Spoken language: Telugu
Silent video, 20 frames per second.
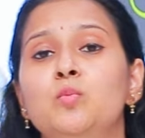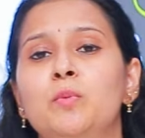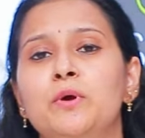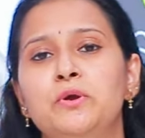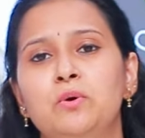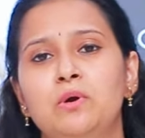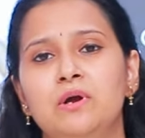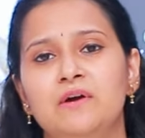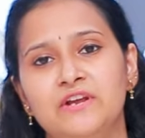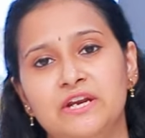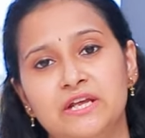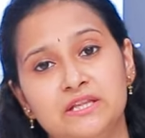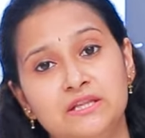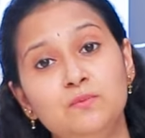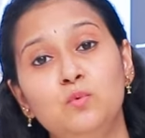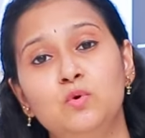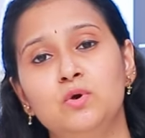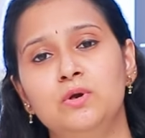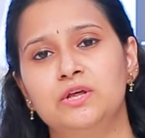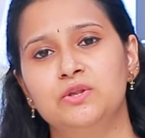ఉపయోగం అనేది
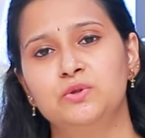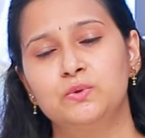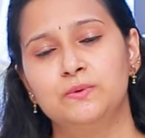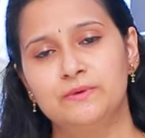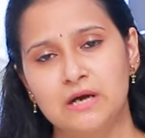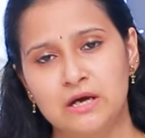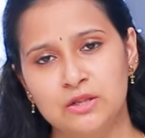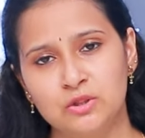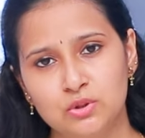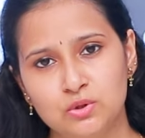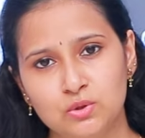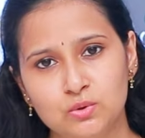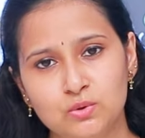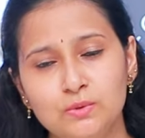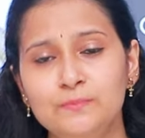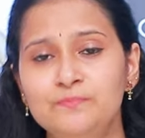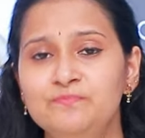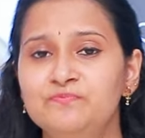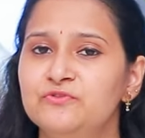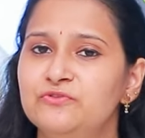ఉండదు అందుకు
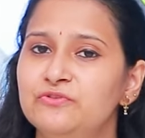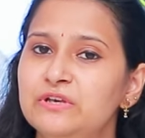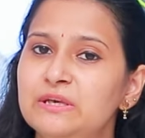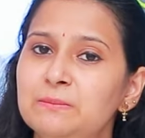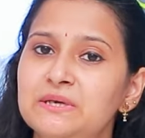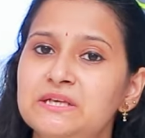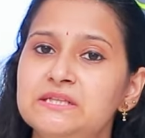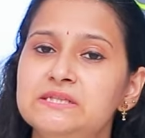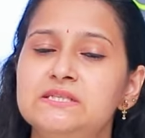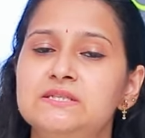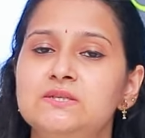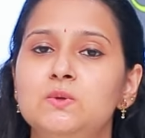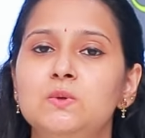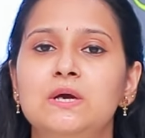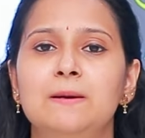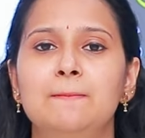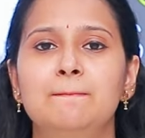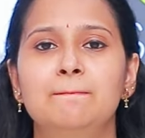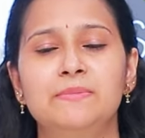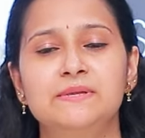ఫీమేల్స్లో
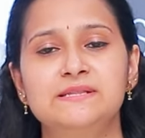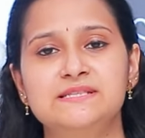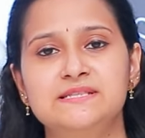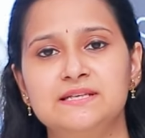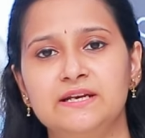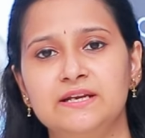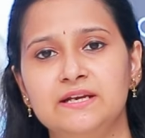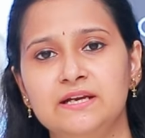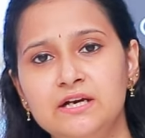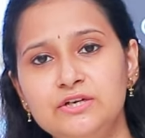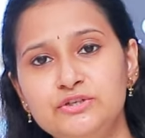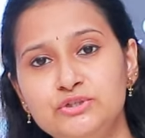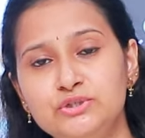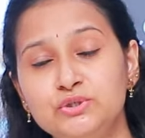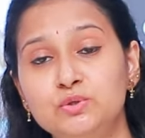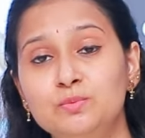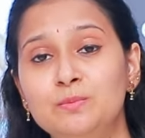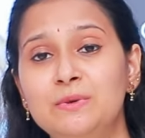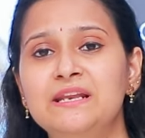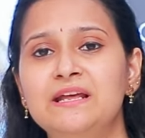కంపల్సరీగా
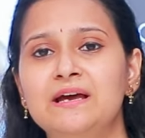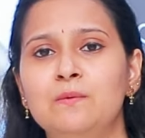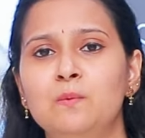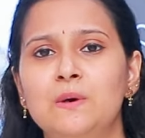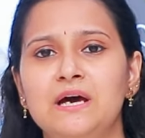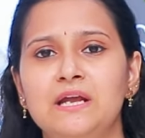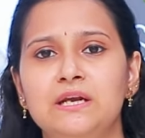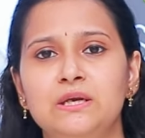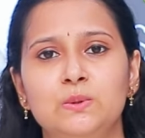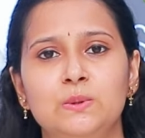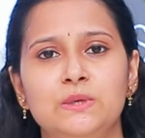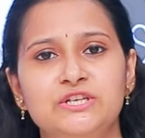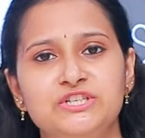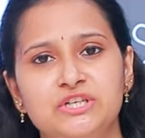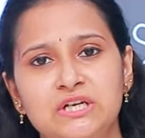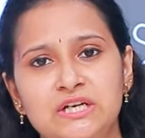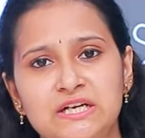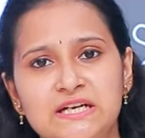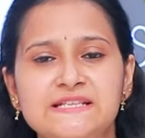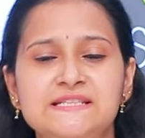ట్యూబల్
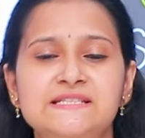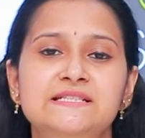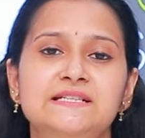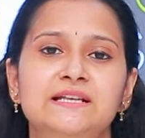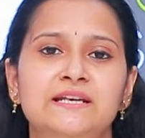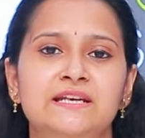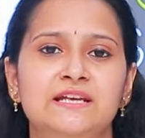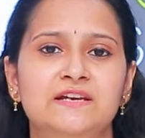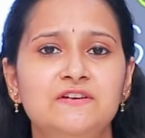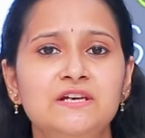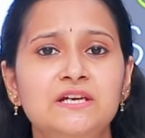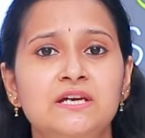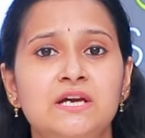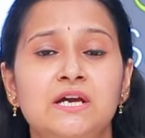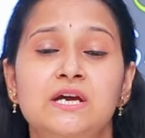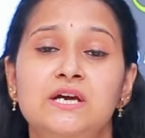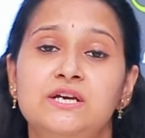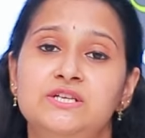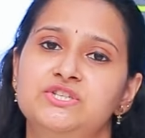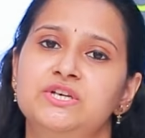అవాల్యుయేషన్ టెస్ట్లు అనేవి
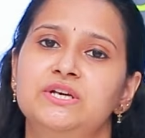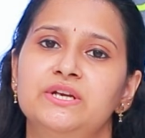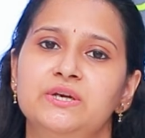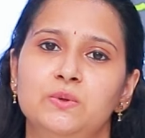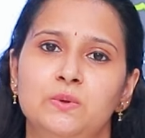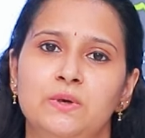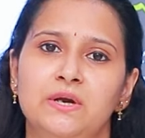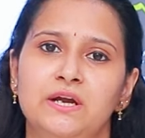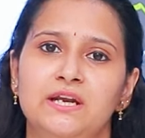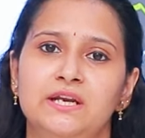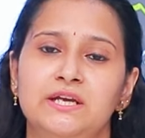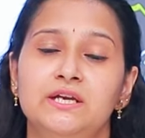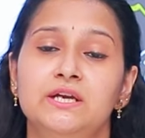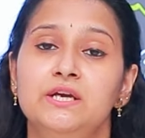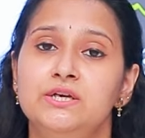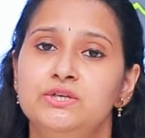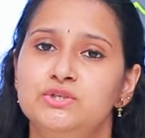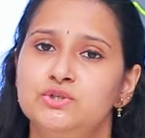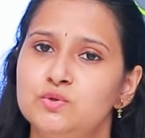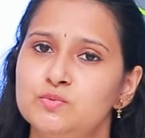జరిగి ఉండాలి
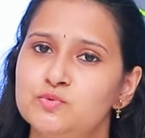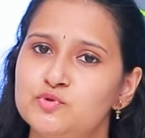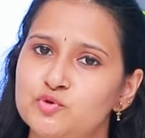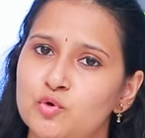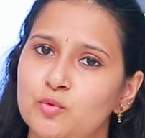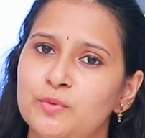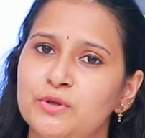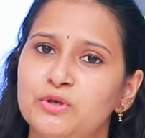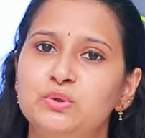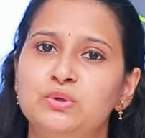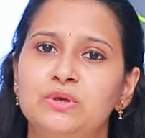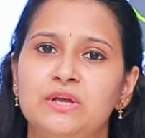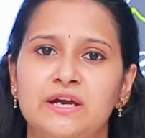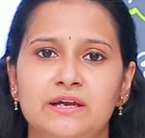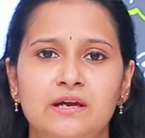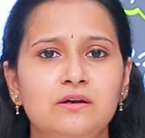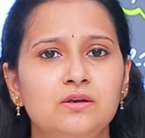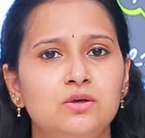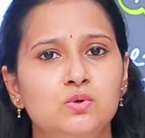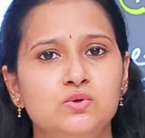ట్యూబ్స్ ఓపెన్
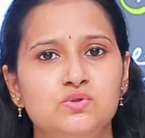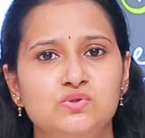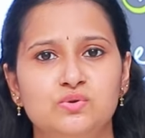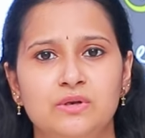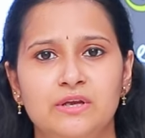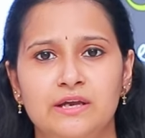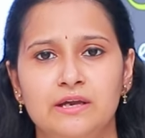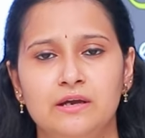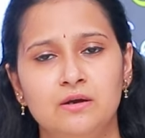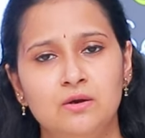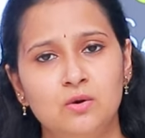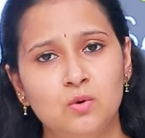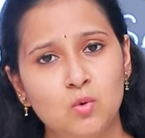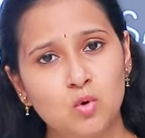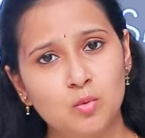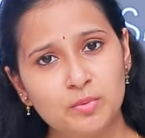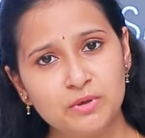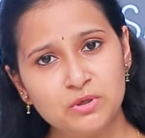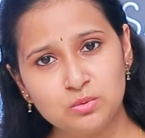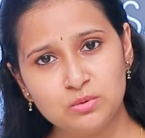ఉన్నాయా క్లోజ్ ఉన్నాయా
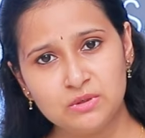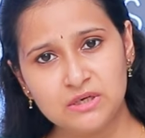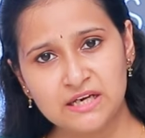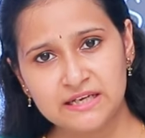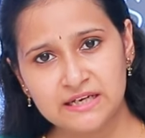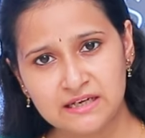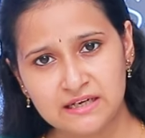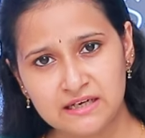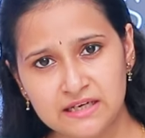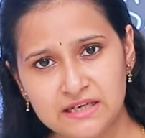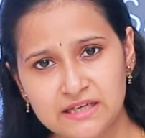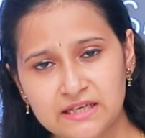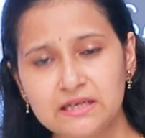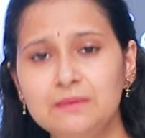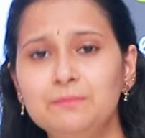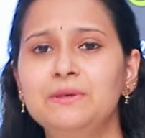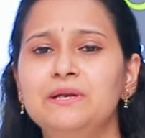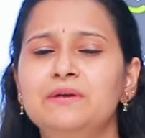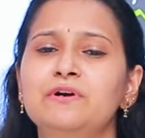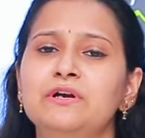ఓపెన్ ఉన్నాయంటేనే
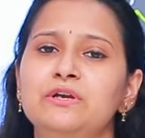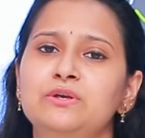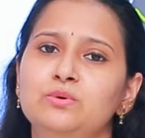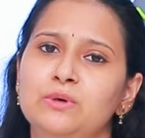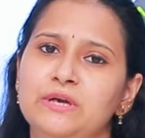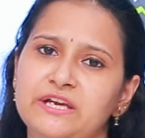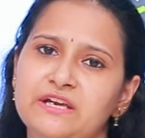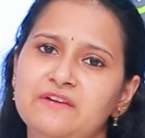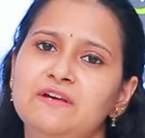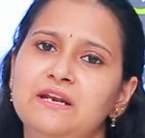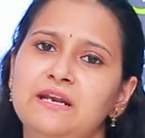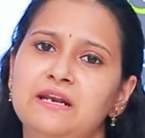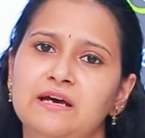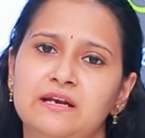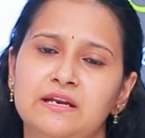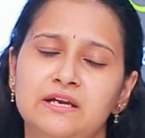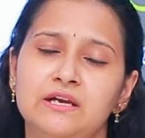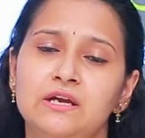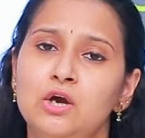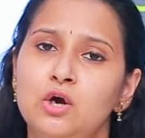మనం ఐయుఐకి
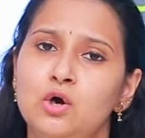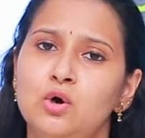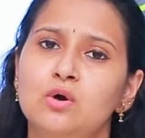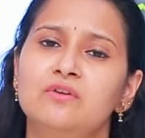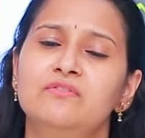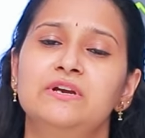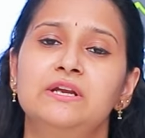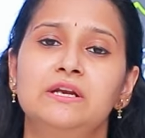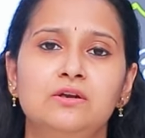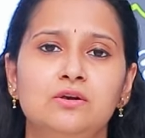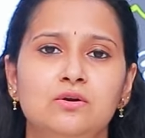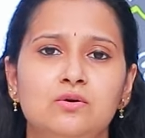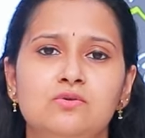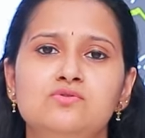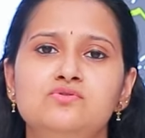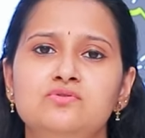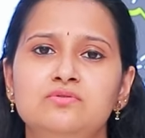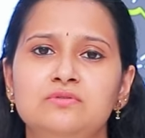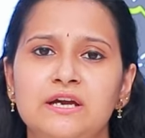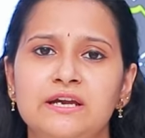వెళ్ళాలి ఒకవేళ
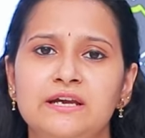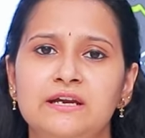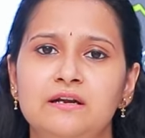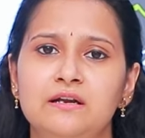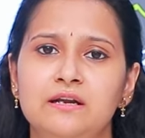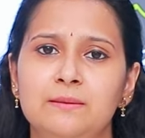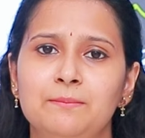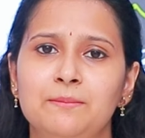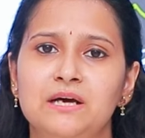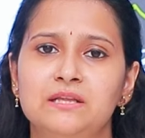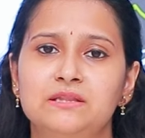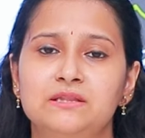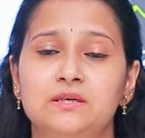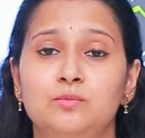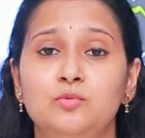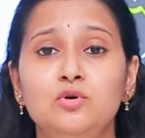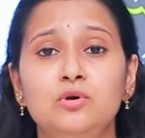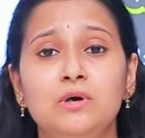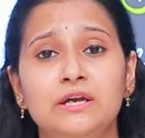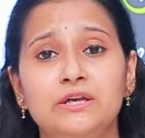క్లోజ్ ఉన్నాయంటే
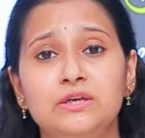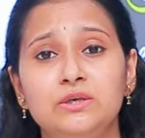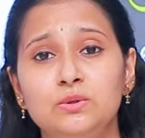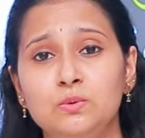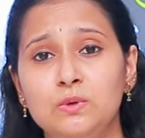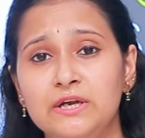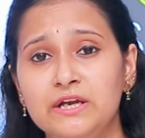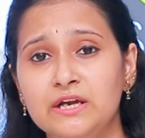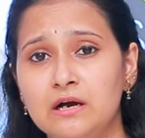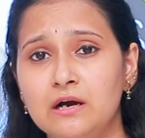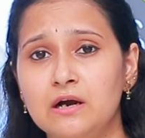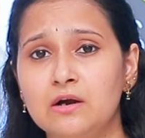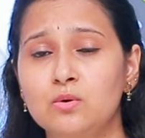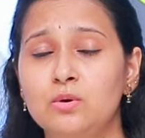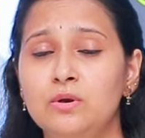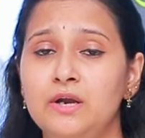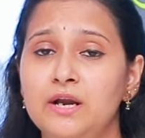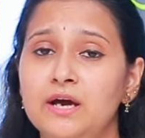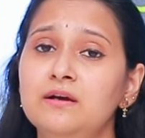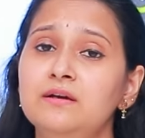మాత్రము ఐయుఐ
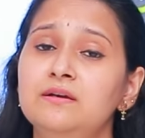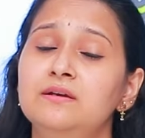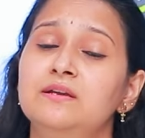కాకుండా